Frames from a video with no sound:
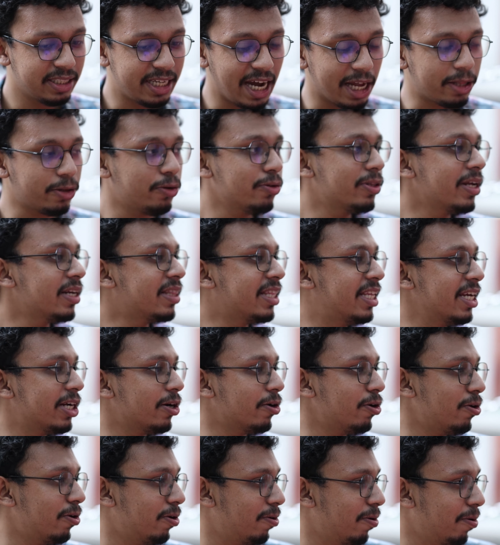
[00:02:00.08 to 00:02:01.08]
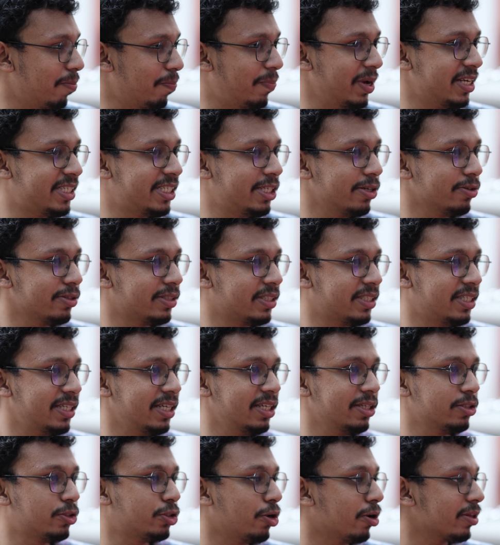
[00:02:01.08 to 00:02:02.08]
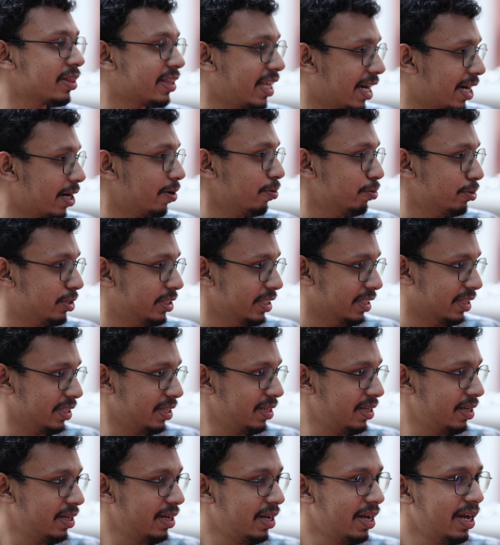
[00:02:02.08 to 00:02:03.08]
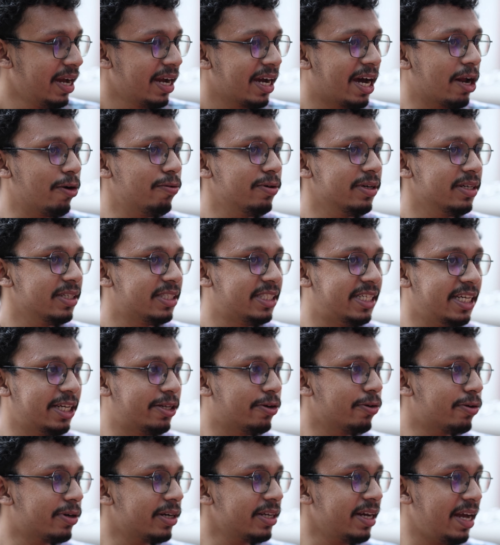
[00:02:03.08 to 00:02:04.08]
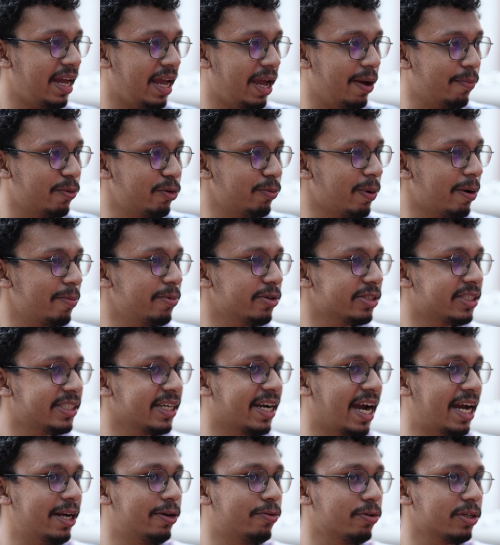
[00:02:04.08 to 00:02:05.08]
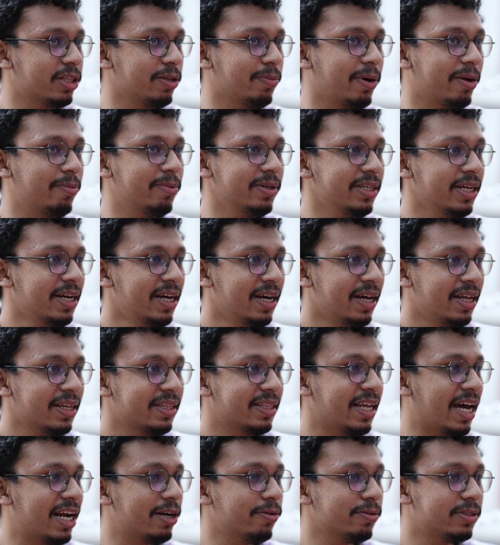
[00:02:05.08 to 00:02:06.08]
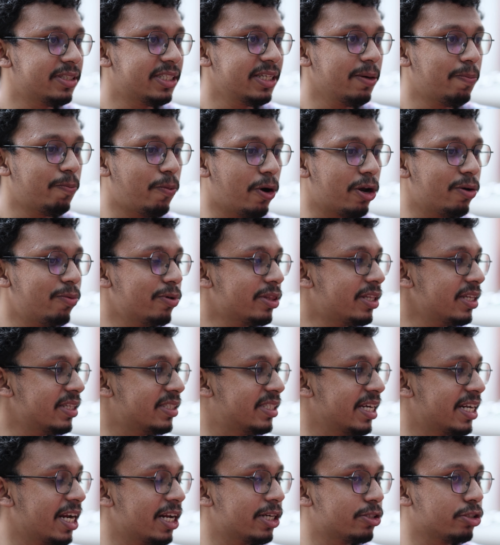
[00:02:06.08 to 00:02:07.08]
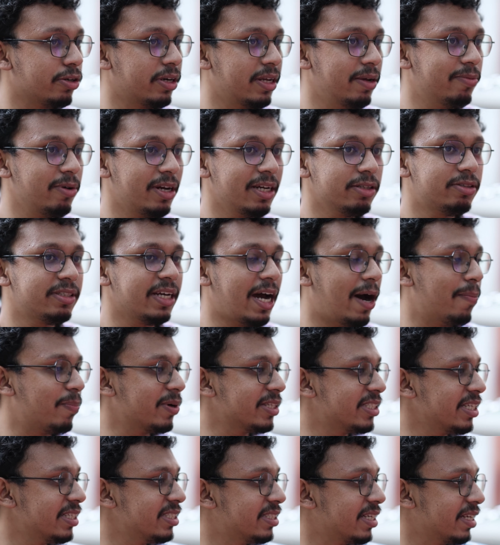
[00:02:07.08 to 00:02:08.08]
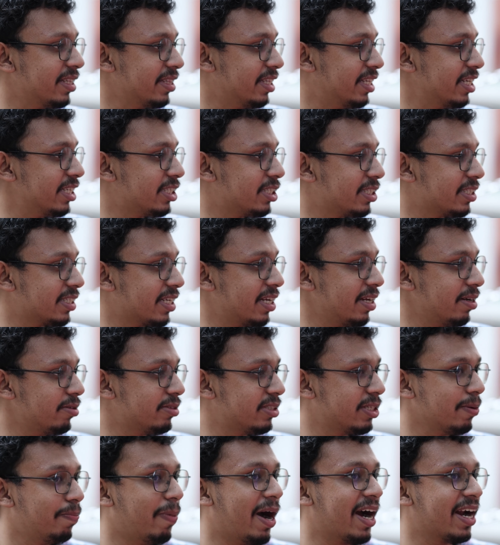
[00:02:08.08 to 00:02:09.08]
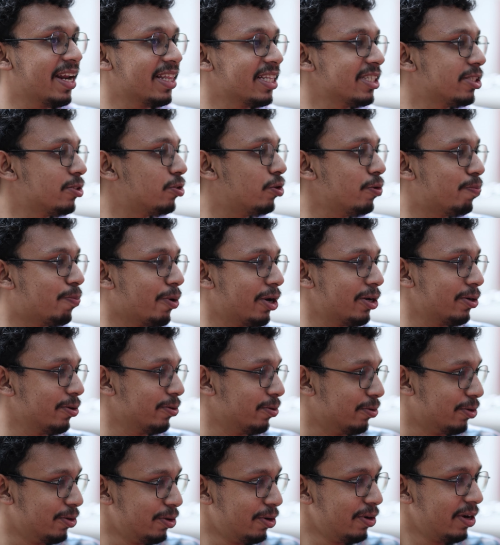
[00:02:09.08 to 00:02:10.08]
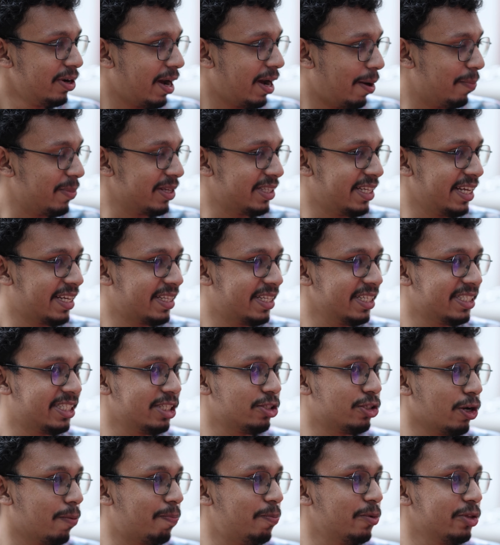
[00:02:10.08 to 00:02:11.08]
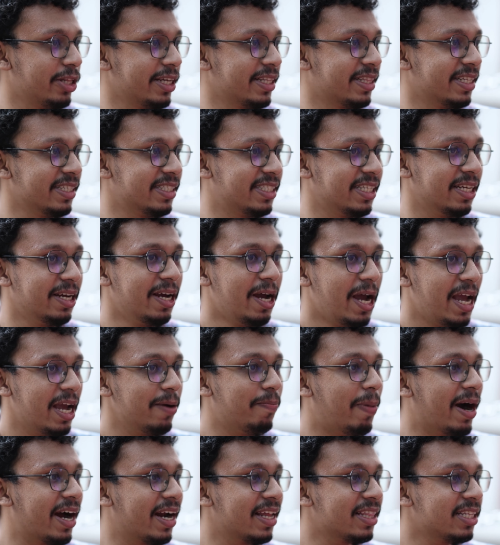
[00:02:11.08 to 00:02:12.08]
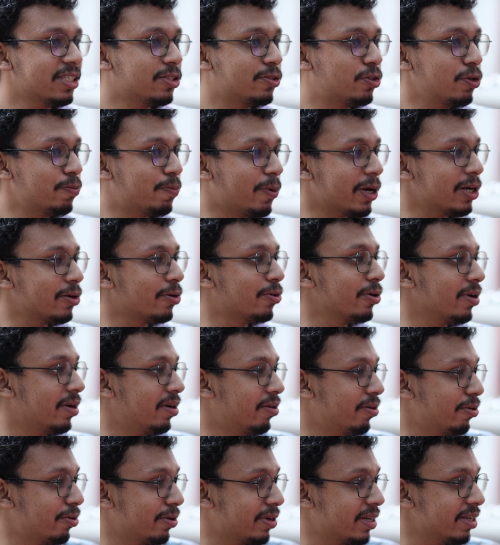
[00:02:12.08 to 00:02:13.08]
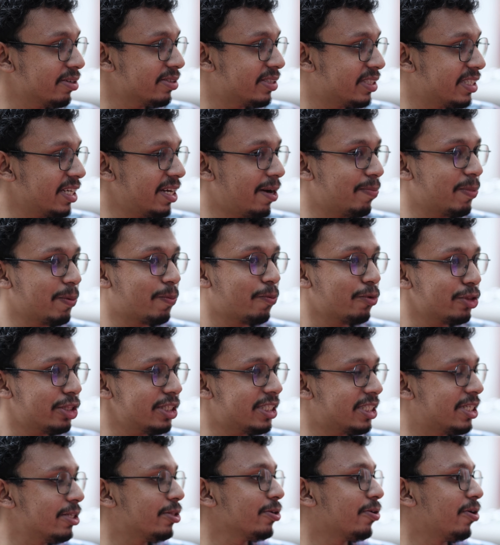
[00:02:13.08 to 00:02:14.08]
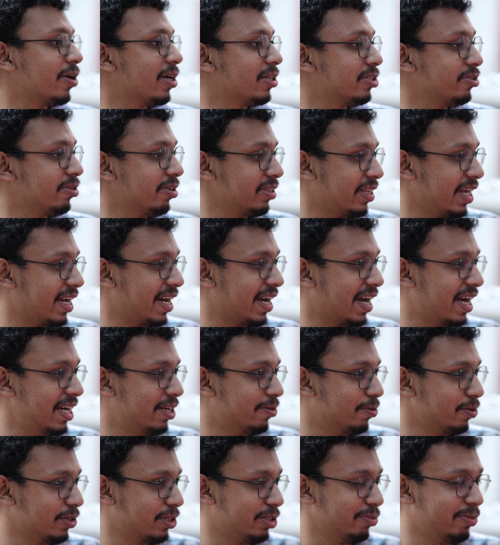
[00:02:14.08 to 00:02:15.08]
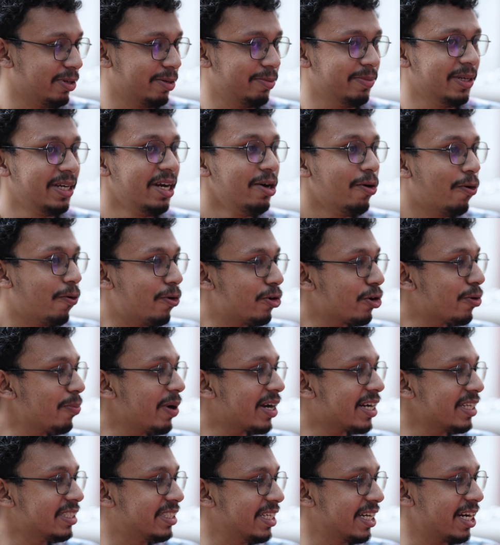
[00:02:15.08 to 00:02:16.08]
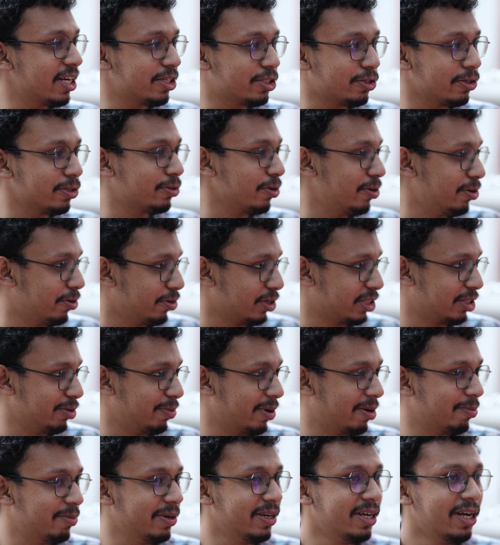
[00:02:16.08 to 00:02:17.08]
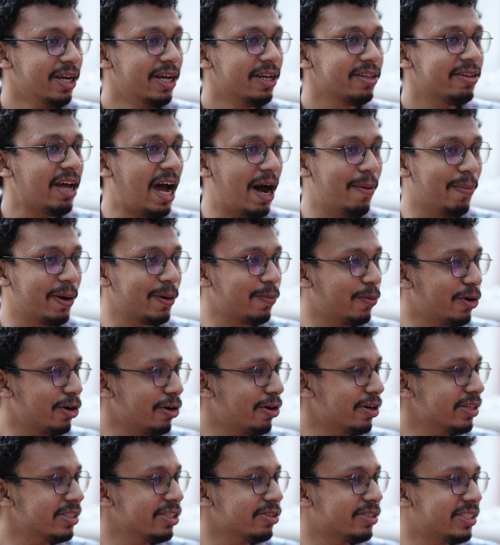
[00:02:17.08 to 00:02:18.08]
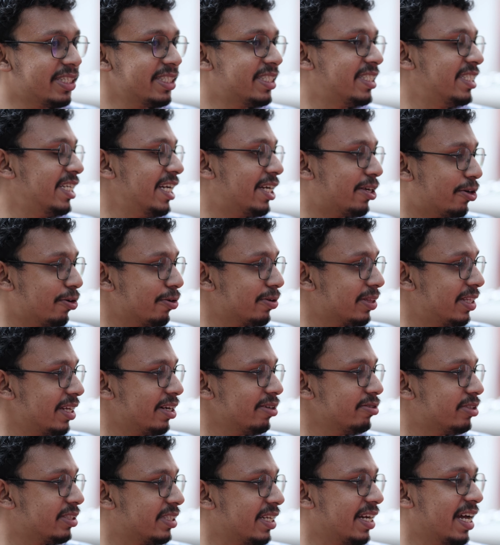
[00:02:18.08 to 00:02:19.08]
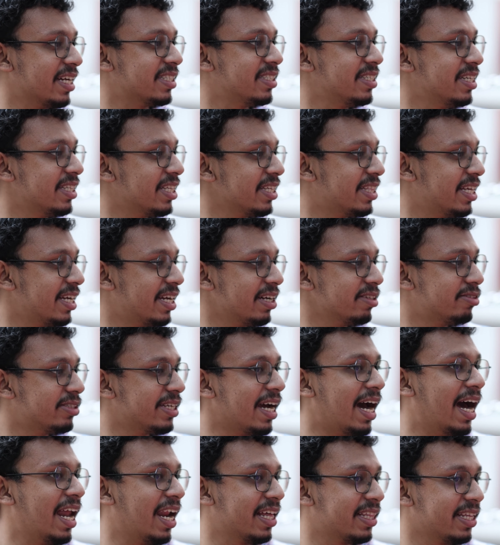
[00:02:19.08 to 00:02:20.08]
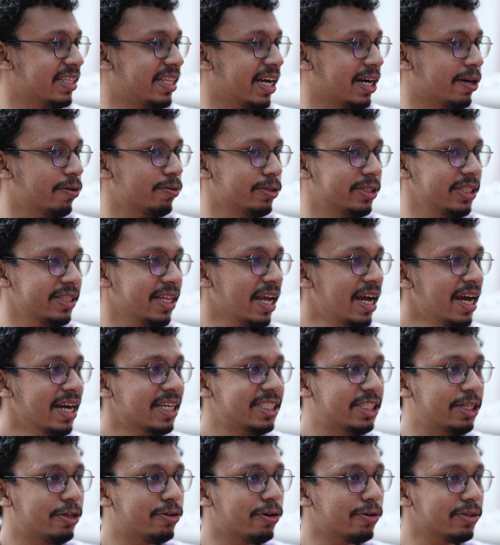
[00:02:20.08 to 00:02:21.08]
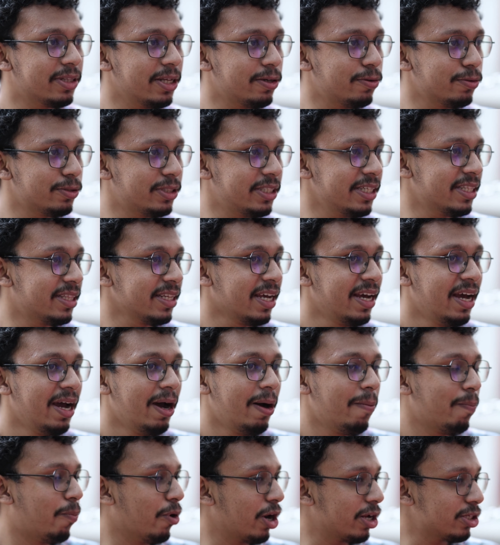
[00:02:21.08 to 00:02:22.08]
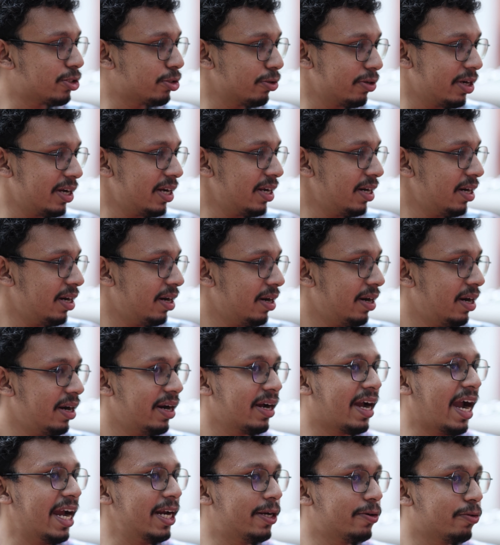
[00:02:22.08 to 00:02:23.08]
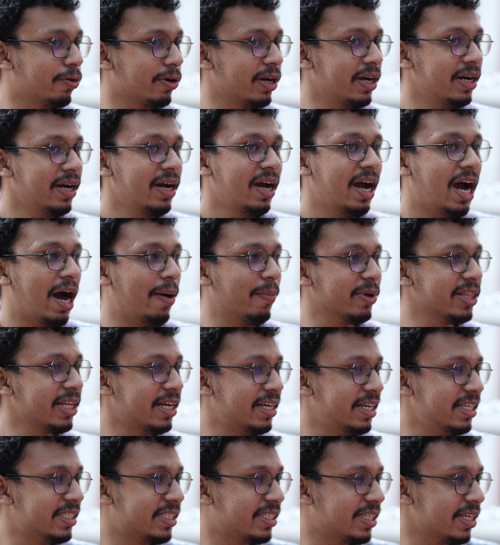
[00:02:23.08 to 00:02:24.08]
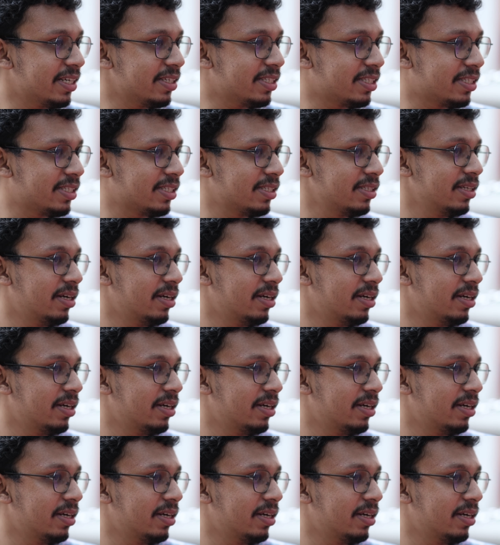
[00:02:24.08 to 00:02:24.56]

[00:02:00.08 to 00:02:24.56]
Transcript: ছাত্রদের থেকেও বেশি হচ্ছে সৎ থাকা উচিত কারণ শিক্ষকরা এমনভাবে হচ্ছে গাইড করতে পারবে তারা হচ্ছে পরবর্তী জেনারেশন ইভেন হচ্ছে আমরা যে দেশকে হচ্ছে বাংলাদেশ টু পয়েন্ট ও আমরা দেখতেছি স্বপ্ন দেখতেছি এই বাংলাদেশ টু পয়েন্ট ওকে হচ্ছে আমরা প্রতিষ্ঠিত করার জন্য তারা গাইড করতে পারবে ওরকম একটা জেনারেশন তৈরি করতে পারবে তা আমার মনে হয় যে হচ্ছে শিক্ষকদের হচ্ছে রাজনীতি থেকে হচ্ছে আলাদা থাকা উচিত শিক্ষকদের উচিত পড়াশোনা গাইড করা আমাদের রিসার্চ